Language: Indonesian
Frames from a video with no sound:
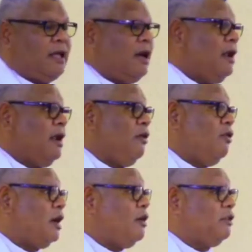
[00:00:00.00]
satangi
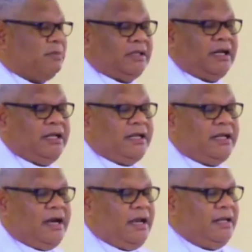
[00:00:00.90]
na lon ran ka
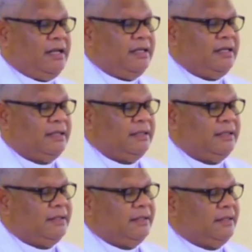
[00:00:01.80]
Israeli
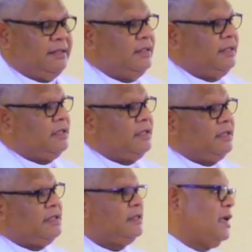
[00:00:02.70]

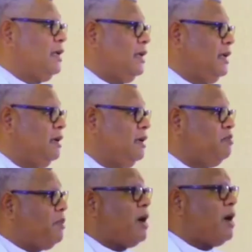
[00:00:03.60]
satangi
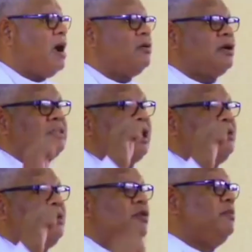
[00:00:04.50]
mepakanga non
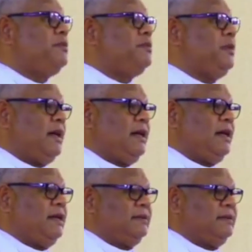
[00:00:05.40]
ratangi boli mai
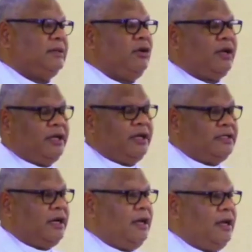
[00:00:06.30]
cipita
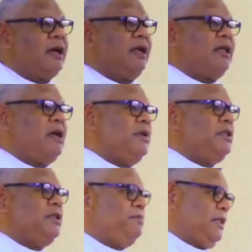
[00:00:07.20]
urna sirele
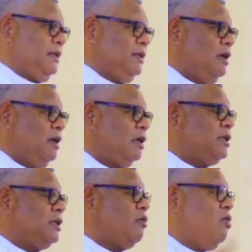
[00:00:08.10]
ratangi mai cipita
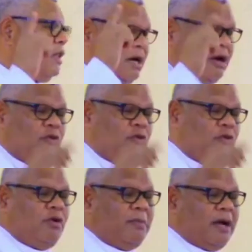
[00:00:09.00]
sarongo dana
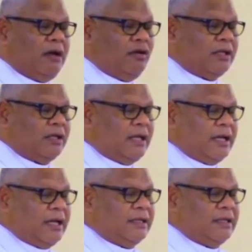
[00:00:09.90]
kalumilo malang non
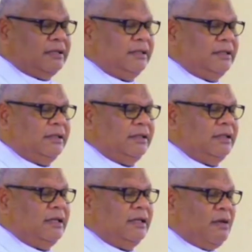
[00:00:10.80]
ratangi
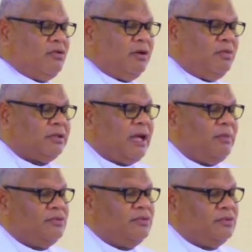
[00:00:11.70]
kabango ne
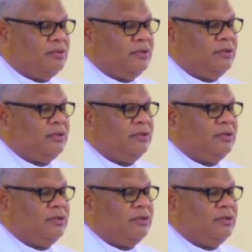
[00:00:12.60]
bol tamu?